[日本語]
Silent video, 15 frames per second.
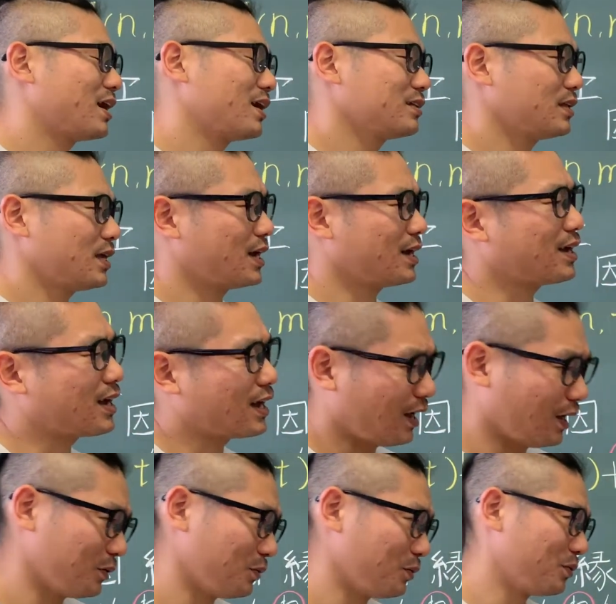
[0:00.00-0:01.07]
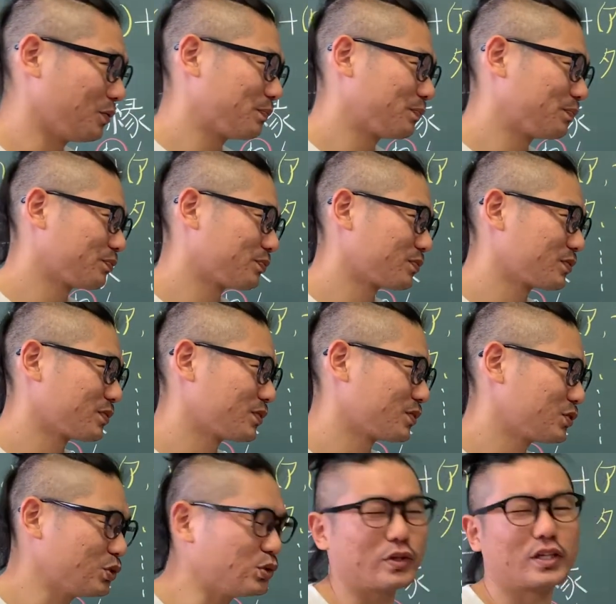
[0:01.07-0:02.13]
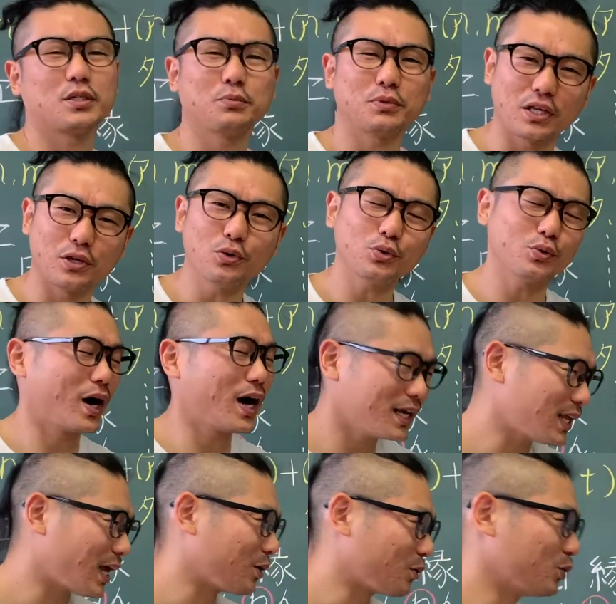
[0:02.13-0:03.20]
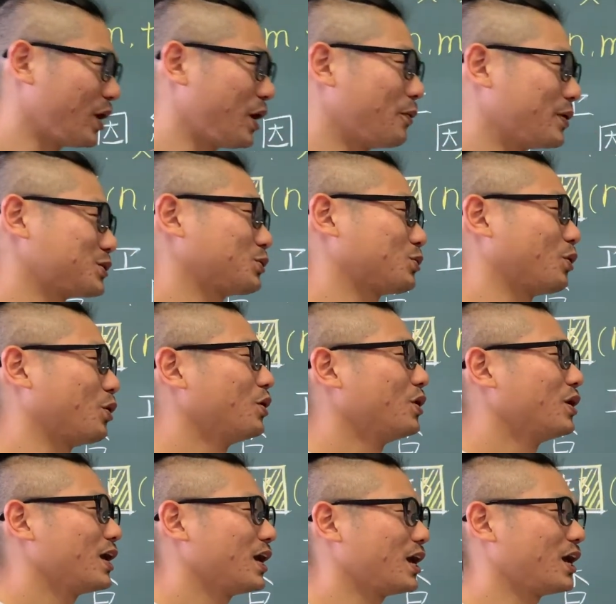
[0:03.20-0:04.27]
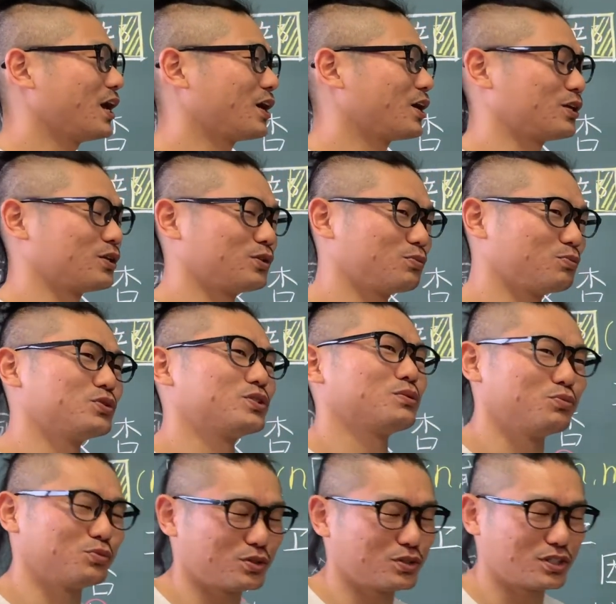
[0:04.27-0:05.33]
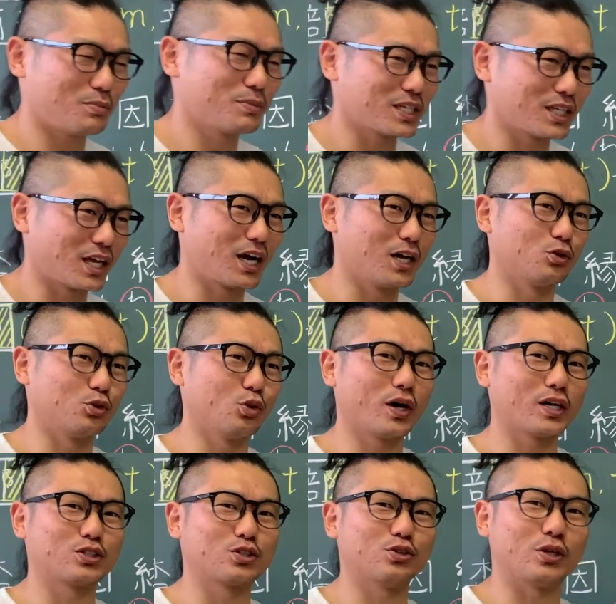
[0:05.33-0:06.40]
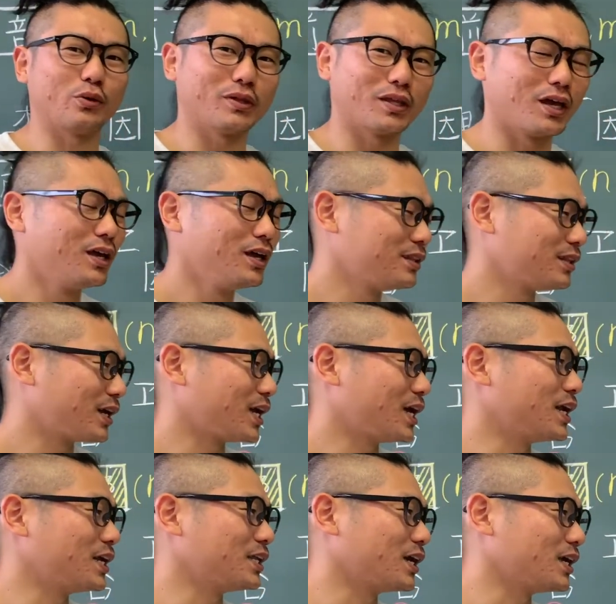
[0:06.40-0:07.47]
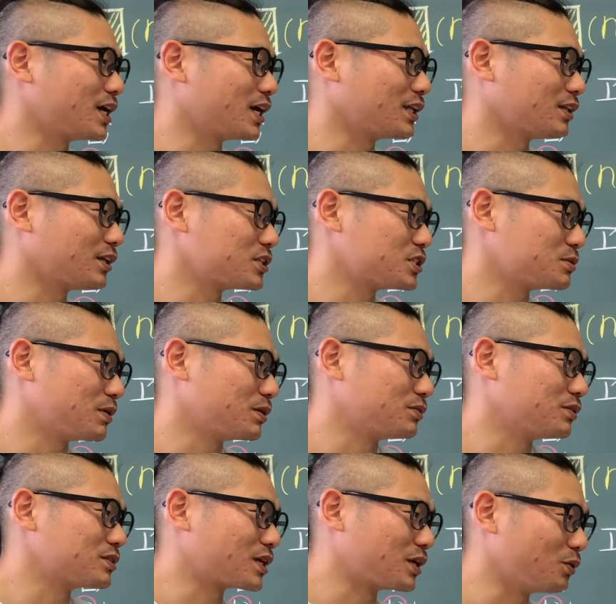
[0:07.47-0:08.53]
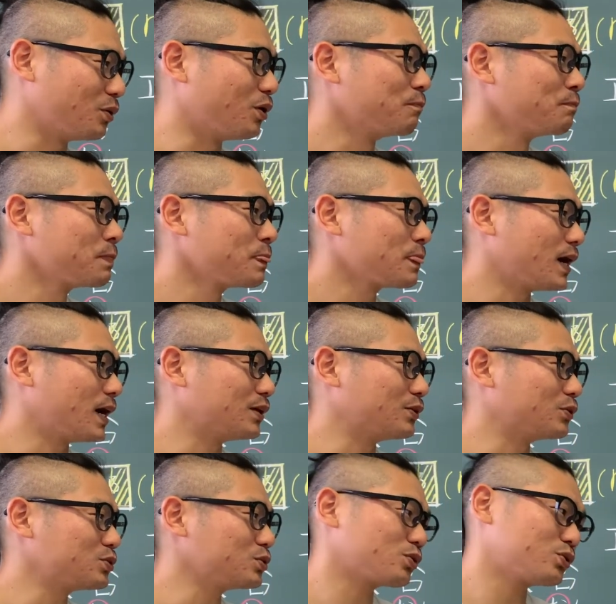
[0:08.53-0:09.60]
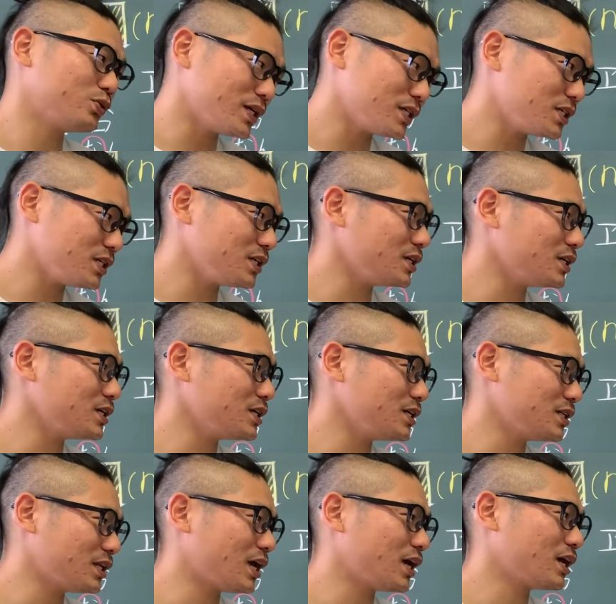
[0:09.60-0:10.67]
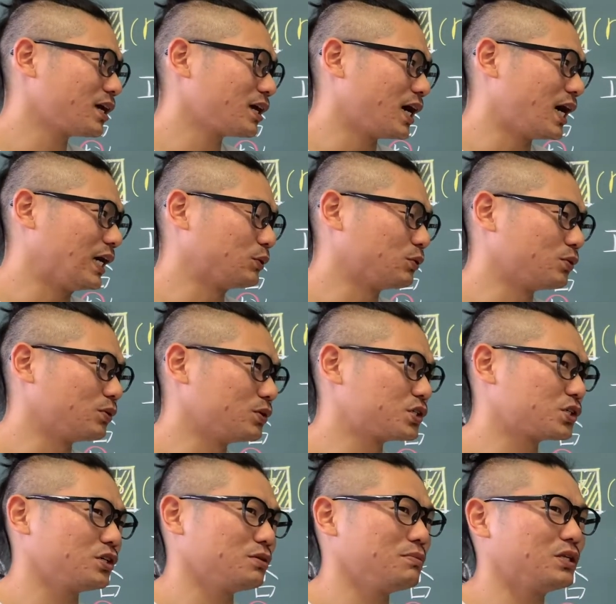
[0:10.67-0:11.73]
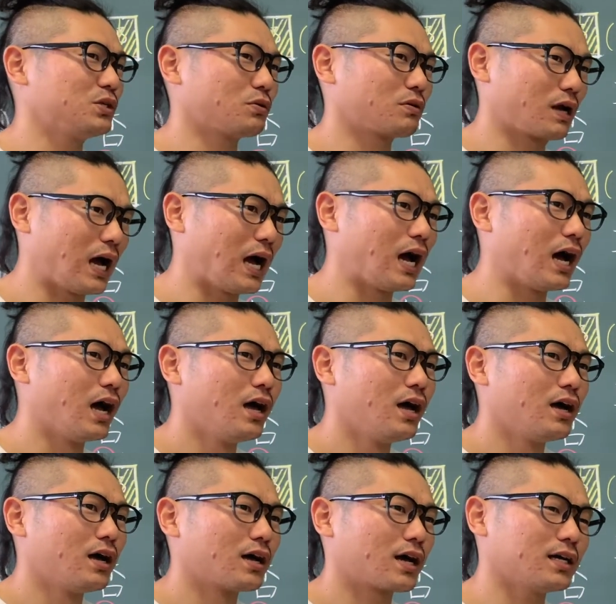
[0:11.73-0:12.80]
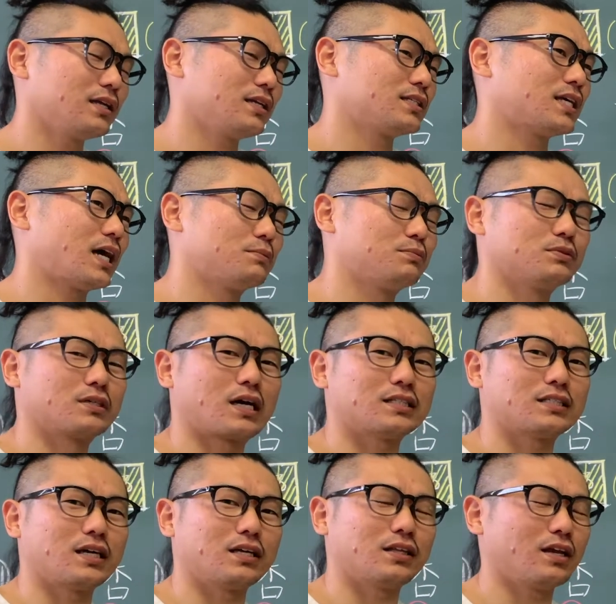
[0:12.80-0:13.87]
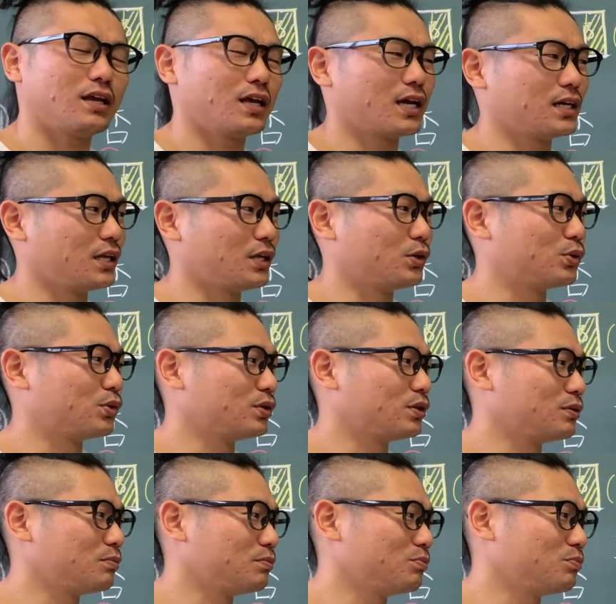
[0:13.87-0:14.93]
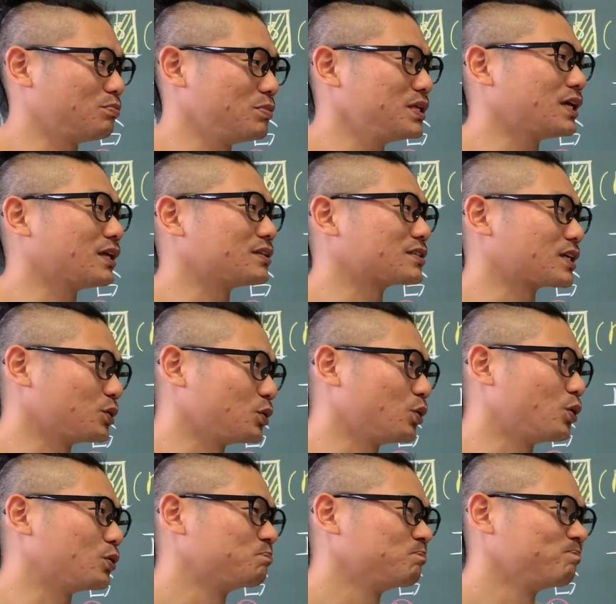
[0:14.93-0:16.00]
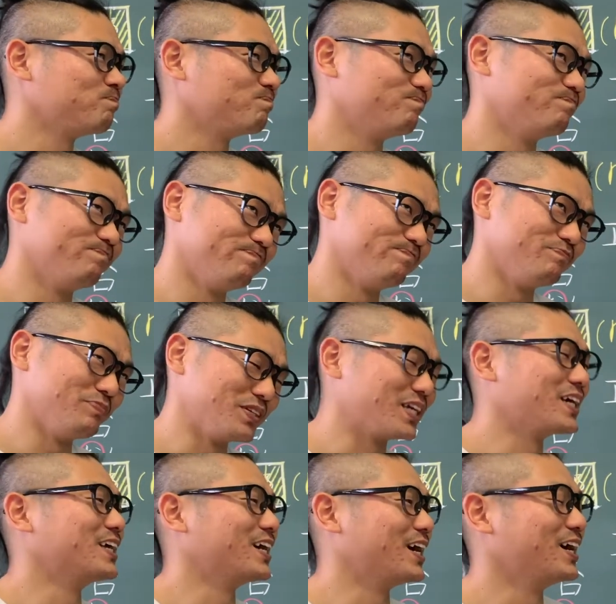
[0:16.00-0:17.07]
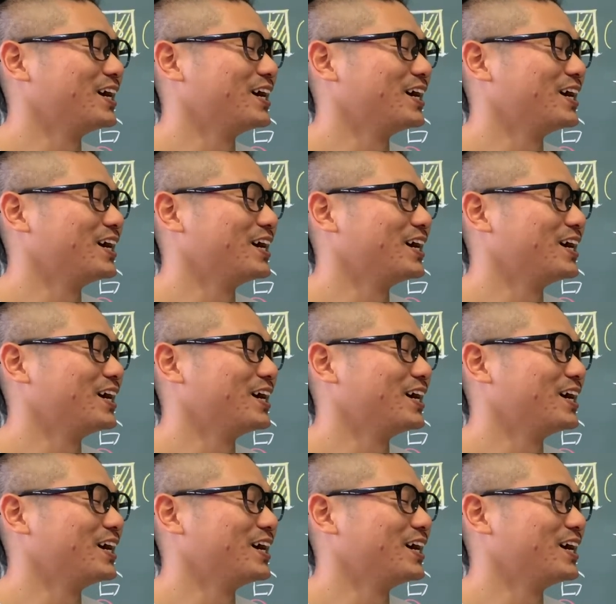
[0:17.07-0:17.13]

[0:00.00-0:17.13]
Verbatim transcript: あなんかあの、ちょっと私もねよくわからないこの辺はちょっと、えー、すいませんなんかあの動画作っておいて投げられない言い方になってしまうんですけどあのちょっと詳しいねあの仕組みとかかなり細分化されて例がねいろいろ見たんですけどうんみたいな、